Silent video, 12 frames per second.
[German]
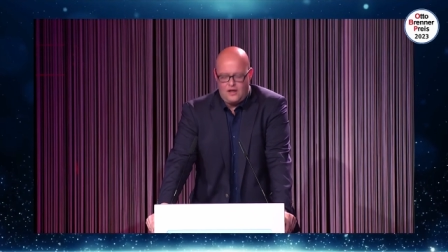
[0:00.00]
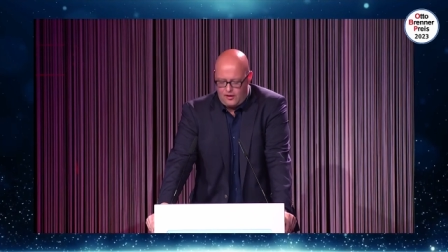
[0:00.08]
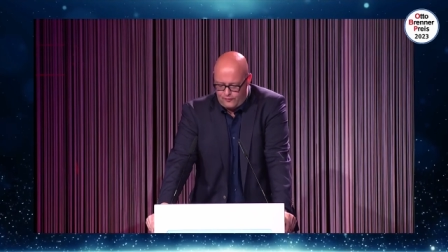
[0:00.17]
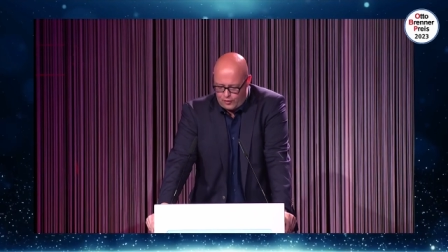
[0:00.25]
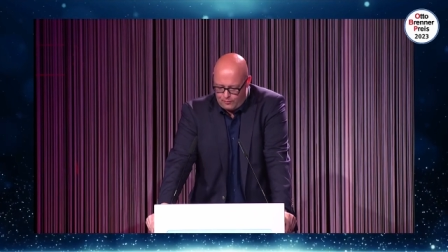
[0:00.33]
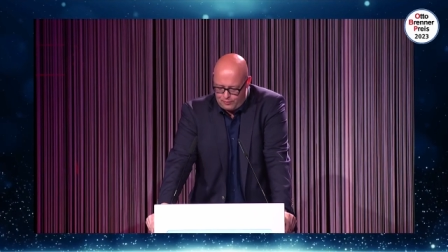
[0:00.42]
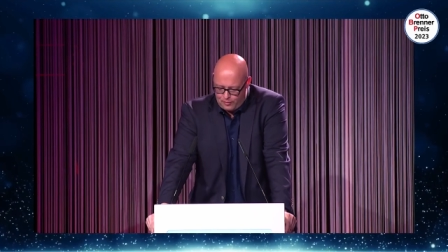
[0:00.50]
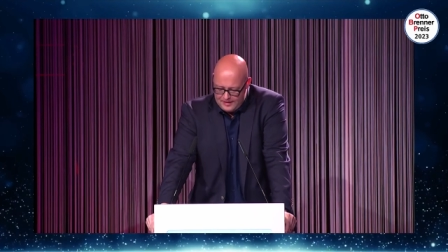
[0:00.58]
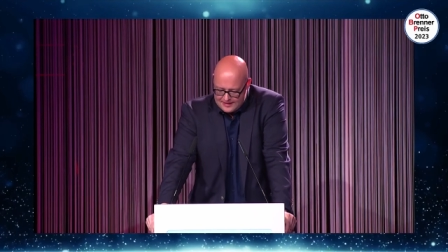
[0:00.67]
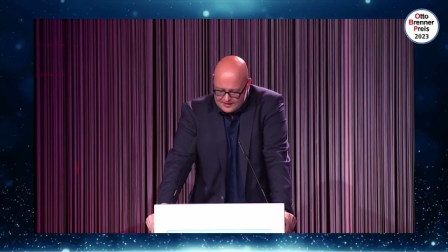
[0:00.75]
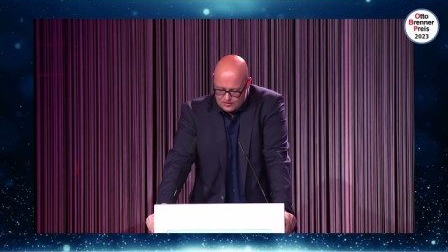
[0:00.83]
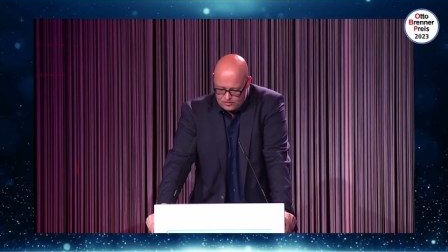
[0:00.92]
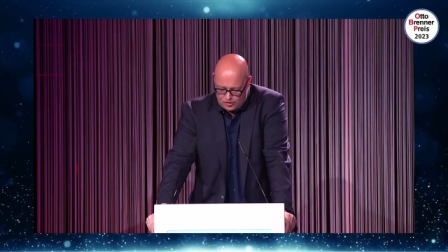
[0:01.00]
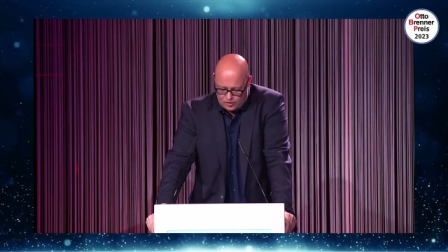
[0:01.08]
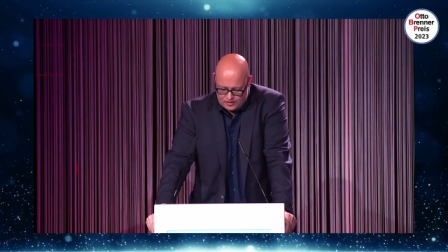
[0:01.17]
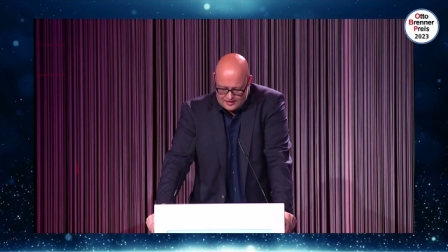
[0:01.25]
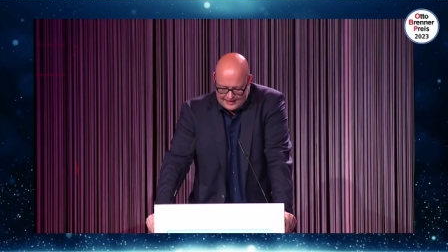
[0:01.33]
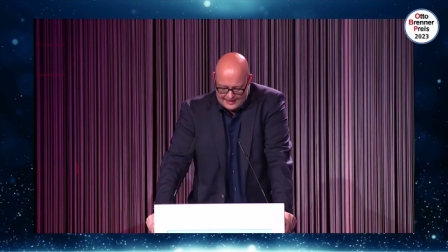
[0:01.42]
auf Kompromiss und
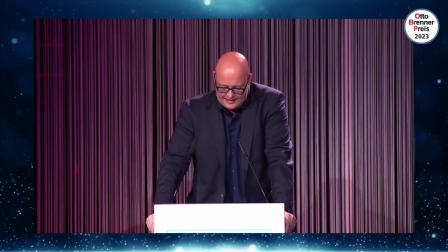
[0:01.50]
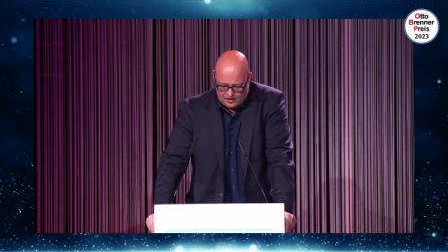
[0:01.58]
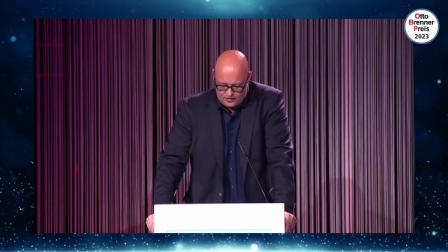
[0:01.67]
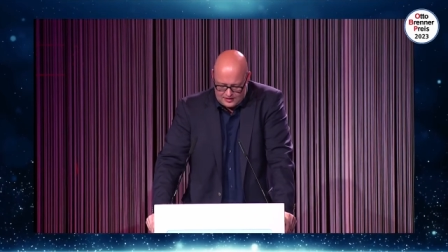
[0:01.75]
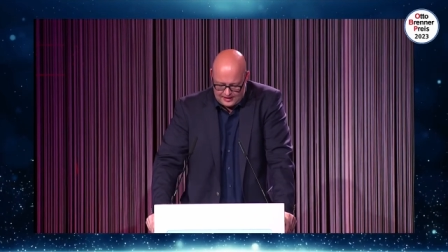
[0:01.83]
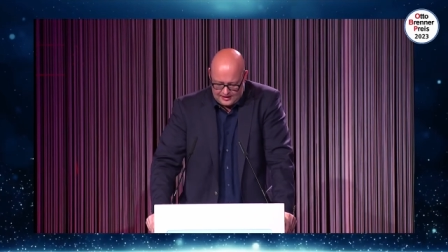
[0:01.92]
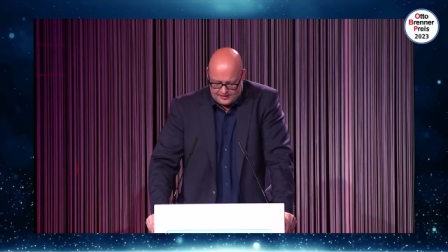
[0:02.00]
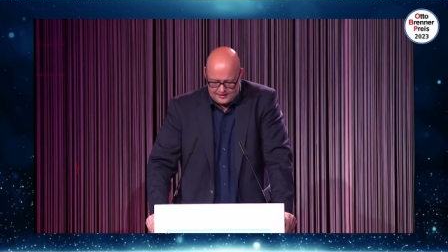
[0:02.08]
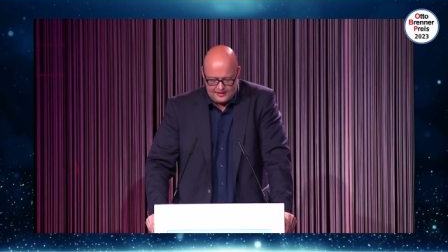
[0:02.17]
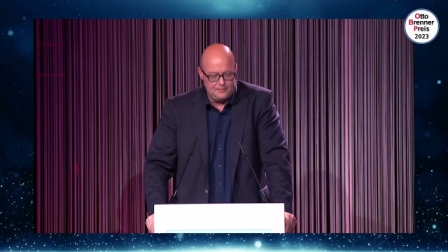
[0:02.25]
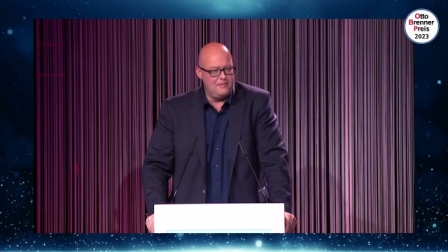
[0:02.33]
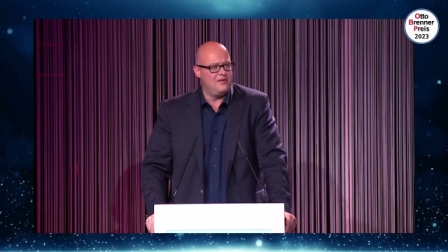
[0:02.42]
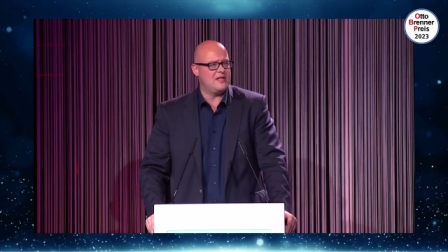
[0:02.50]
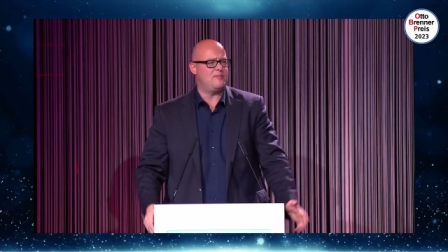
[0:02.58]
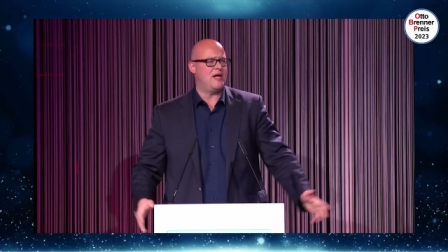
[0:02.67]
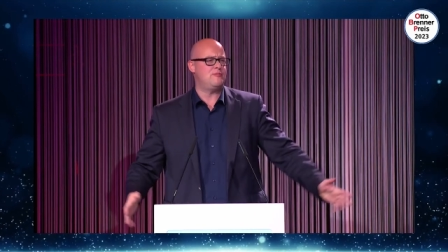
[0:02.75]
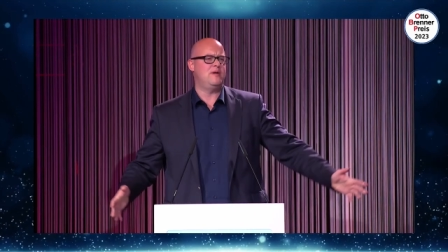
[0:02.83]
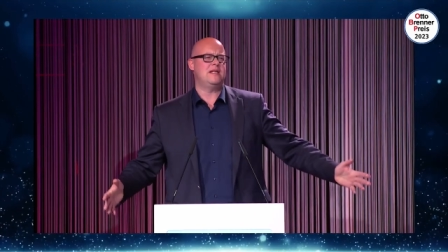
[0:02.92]
Konsens ausgerichtet. Nehmen wir das
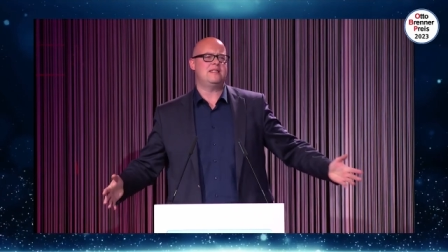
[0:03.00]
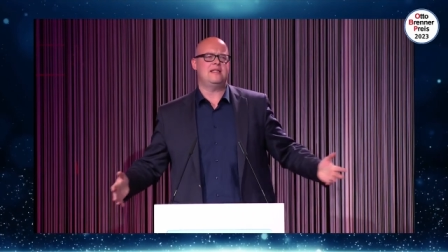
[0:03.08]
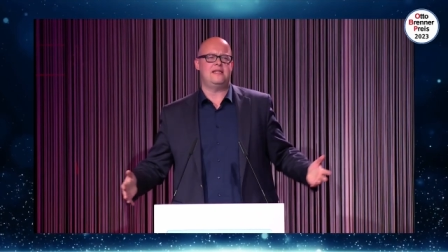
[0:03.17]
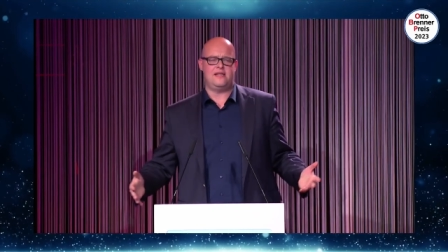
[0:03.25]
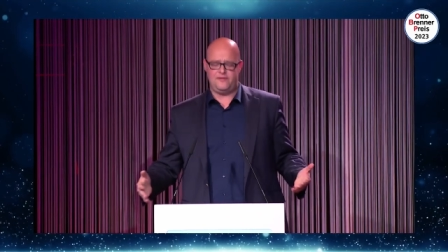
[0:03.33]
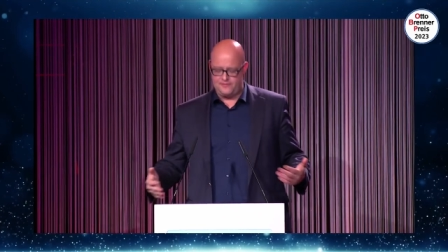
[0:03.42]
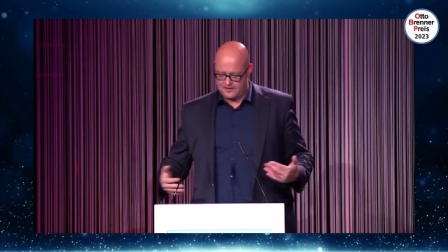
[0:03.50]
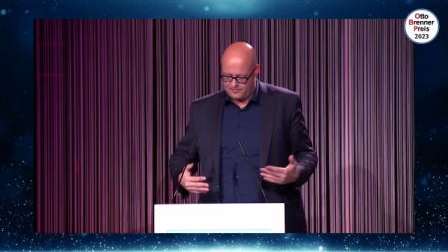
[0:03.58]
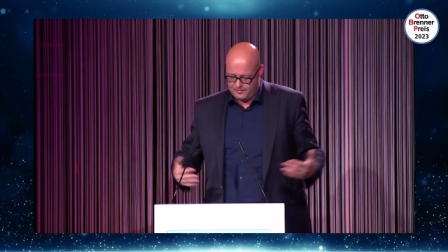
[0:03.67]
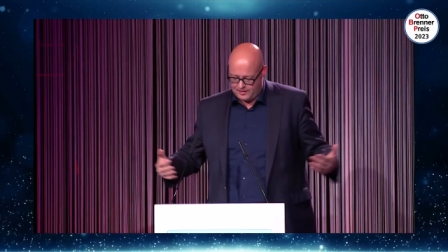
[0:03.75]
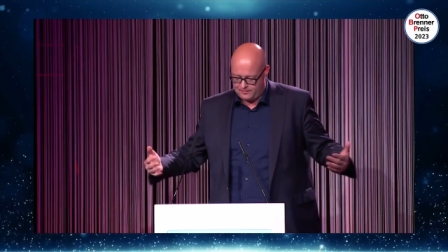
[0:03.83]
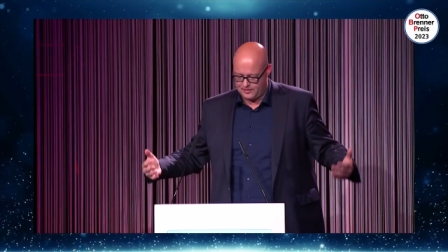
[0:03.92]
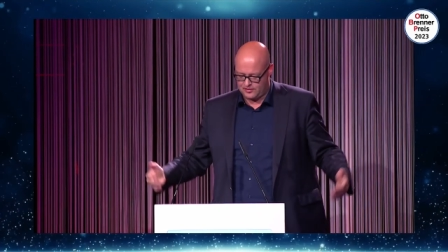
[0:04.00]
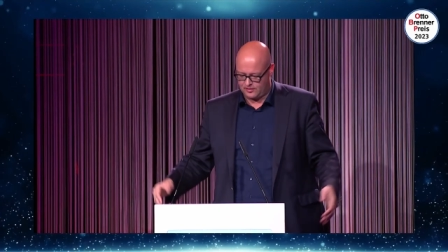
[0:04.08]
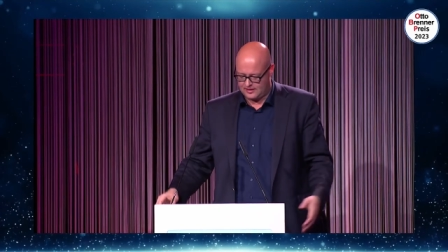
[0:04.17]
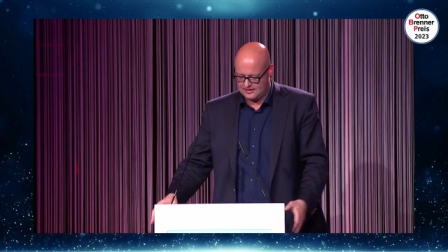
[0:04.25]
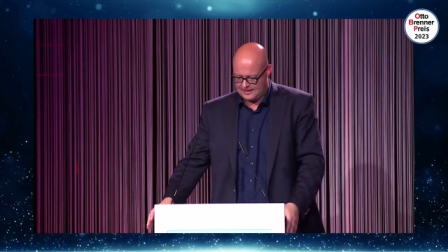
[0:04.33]
Beispiel des ZDF, das mir besonders